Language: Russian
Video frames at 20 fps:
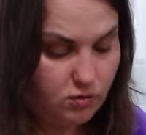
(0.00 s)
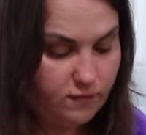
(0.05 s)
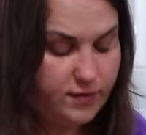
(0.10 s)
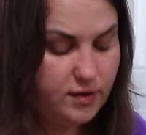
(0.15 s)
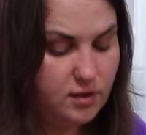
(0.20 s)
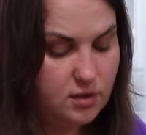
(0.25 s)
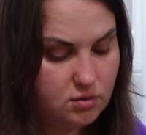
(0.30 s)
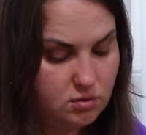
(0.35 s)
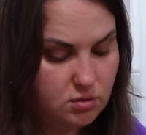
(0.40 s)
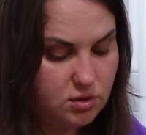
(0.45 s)

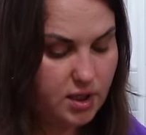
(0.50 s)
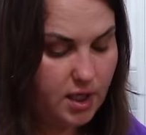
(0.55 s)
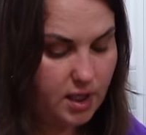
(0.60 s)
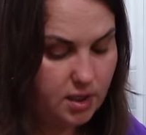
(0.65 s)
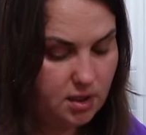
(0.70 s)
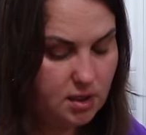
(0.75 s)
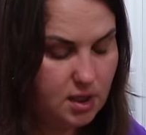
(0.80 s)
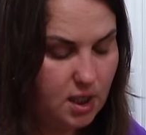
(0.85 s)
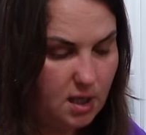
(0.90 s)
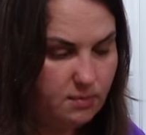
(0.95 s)
коврик, и то есть
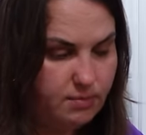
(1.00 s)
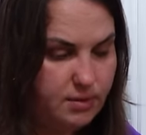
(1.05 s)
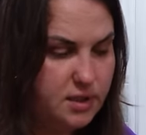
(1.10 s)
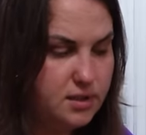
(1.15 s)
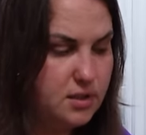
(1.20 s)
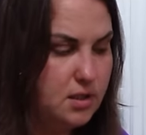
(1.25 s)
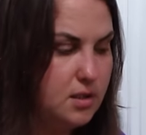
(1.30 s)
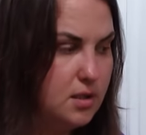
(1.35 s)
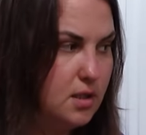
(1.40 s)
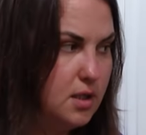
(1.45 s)
какие-то капли,
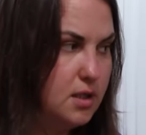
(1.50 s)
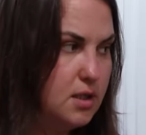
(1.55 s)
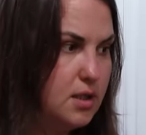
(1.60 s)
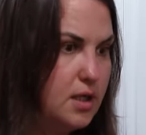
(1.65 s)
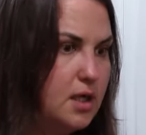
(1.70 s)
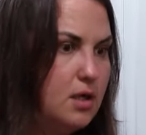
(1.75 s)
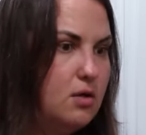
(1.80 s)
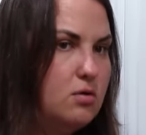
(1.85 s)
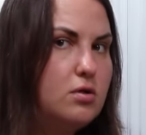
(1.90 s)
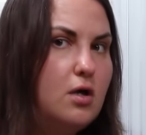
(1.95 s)
если
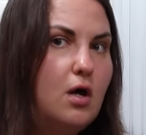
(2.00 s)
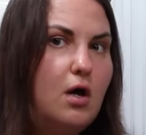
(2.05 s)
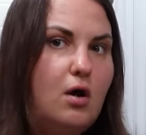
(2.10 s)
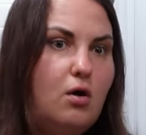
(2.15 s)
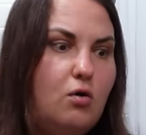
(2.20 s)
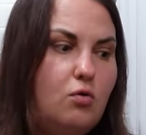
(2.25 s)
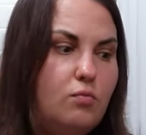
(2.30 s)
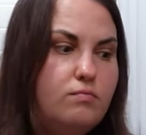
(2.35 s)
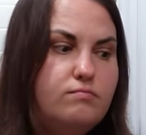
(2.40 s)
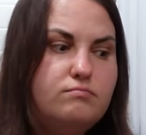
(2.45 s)
долетают,
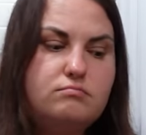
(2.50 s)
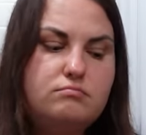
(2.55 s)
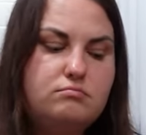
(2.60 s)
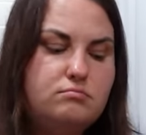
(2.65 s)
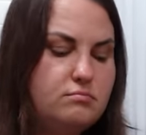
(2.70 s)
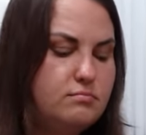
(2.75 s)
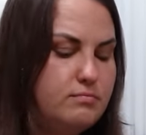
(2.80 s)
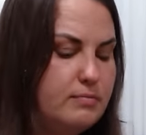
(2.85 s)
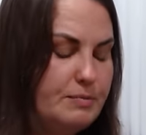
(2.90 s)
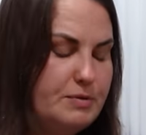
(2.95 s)

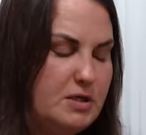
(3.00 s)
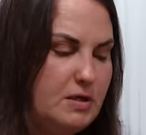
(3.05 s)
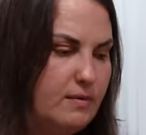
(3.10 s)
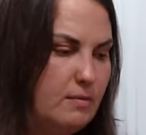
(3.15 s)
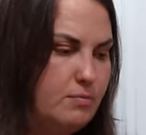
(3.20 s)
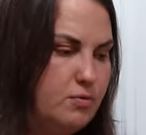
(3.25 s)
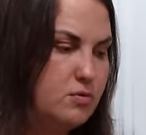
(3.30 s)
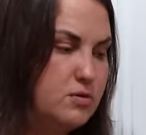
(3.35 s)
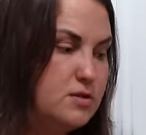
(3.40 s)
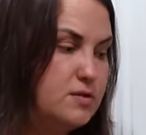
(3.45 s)
вообще
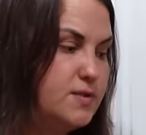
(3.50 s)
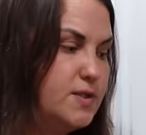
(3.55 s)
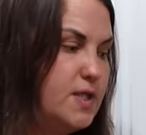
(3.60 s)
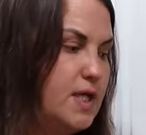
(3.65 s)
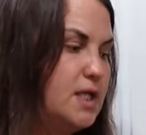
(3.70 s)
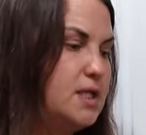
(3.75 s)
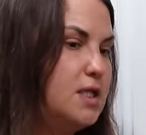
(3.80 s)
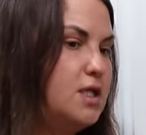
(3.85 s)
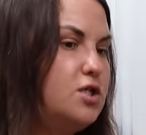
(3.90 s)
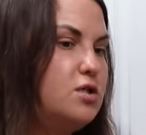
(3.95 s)
вопросов
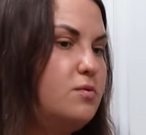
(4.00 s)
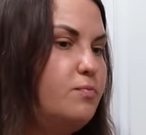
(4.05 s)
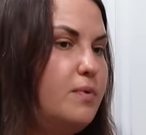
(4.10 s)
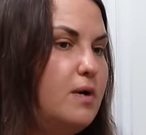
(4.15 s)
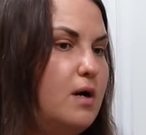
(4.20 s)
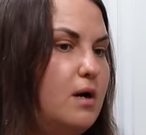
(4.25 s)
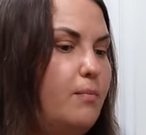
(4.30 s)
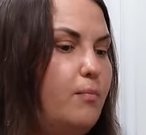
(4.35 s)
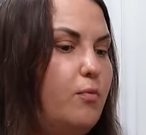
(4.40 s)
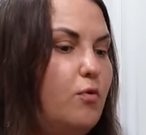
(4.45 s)
нет. Значит,
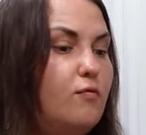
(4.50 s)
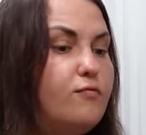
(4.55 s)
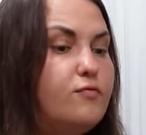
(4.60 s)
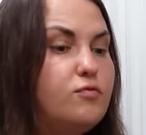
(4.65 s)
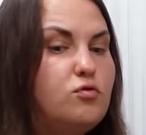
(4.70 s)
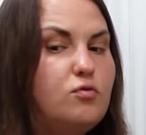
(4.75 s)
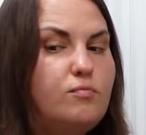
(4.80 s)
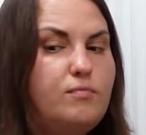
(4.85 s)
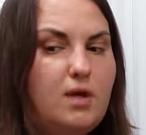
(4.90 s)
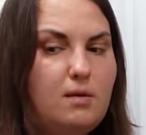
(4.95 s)
по
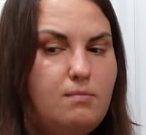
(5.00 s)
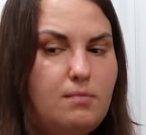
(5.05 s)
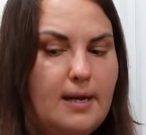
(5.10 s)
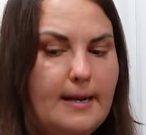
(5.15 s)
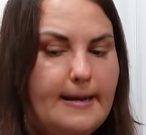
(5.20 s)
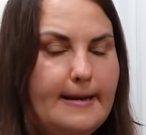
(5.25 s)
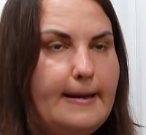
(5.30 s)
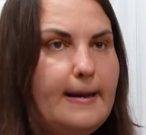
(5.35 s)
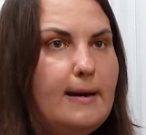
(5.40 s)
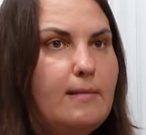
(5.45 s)
поводу
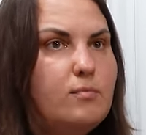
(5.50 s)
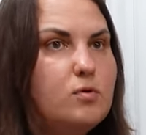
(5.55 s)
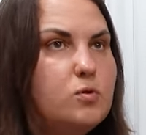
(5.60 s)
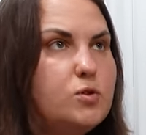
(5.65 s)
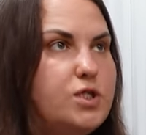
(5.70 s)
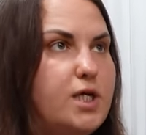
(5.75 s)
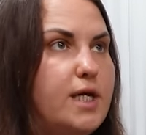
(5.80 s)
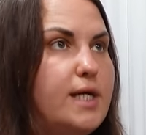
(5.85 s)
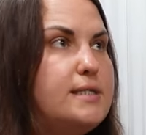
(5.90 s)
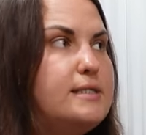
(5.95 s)
мебели.
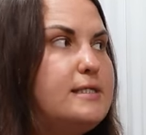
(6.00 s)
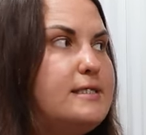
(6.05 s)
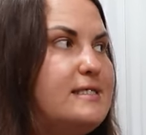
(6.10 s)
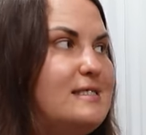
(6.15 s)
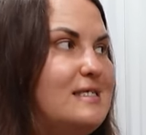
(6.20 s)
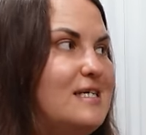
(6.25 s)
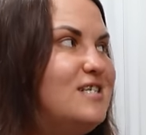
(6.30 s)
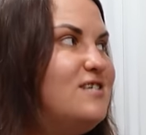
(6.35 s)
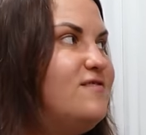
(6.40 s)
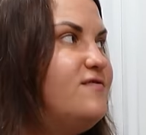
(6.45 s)
Получается,
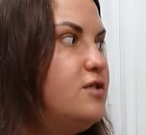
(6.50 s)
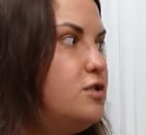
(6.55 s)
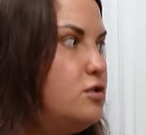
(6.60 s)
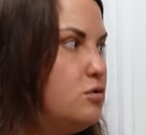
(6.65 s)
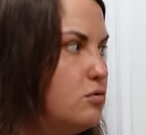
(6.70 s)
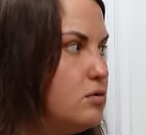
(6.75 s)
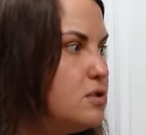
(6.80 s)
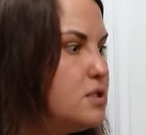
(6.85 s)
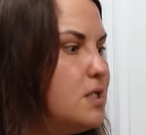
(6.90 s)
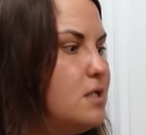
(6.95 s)
здесь
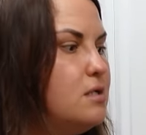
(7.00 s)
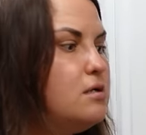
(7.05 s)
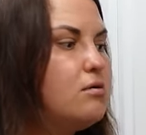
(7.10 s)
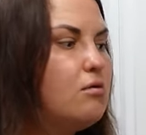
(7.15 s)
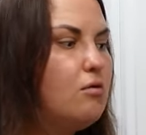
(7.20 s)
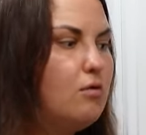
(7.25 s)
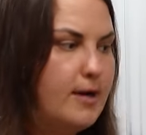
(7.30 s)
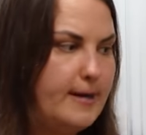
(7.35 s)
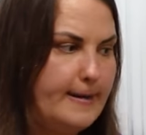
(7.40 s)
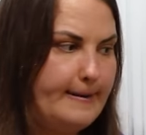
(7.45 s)
все с
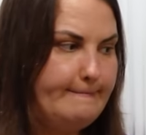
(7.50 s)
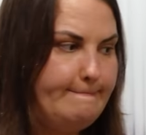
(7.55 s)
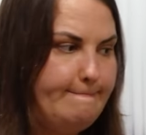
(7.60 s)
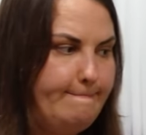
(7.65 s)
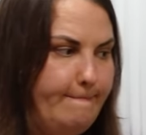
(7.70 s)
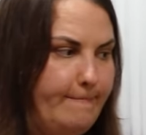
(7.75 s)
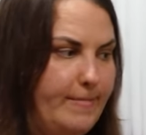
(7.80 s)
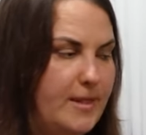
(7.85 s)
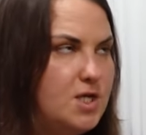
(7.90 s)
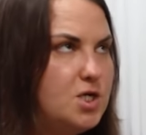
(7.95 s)
Леруа,
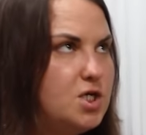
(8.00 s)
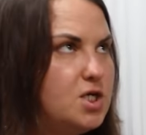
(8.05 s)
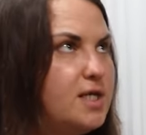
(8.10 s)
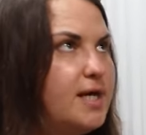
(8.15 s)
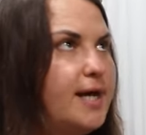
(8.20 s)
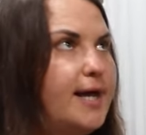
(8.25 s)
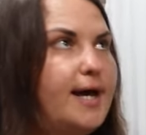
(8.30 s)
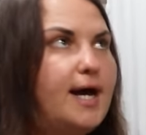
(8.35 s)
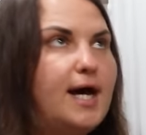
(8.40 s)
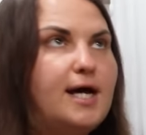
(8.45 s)

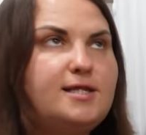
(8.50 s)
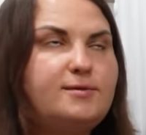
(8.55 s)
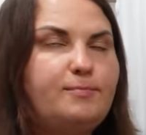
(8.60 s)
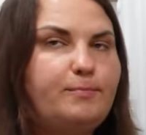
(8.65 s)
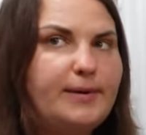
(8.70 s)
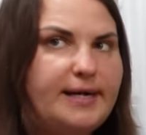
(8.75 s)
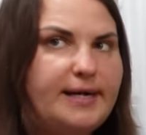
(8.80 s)
начиная от